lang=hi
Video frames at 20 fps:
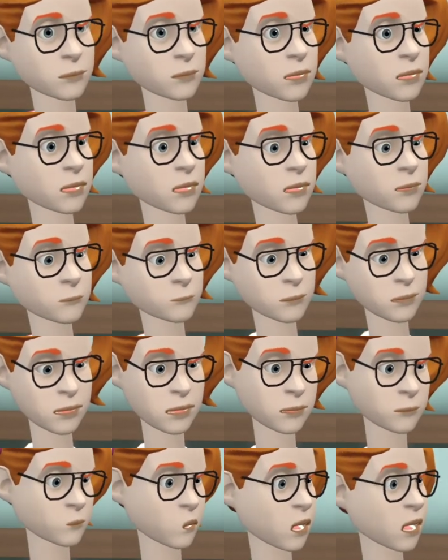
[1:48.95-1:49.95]
ख़ुद भी सो
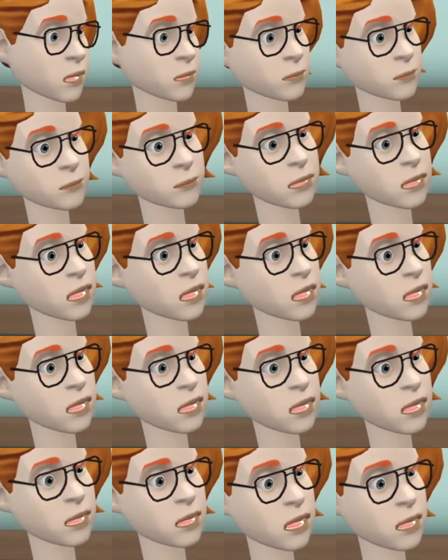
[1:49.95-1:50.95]
जाओ और
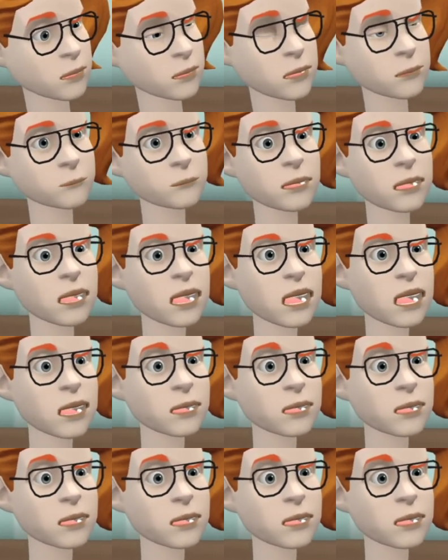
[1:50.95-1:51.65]
मुझे भी सोने दो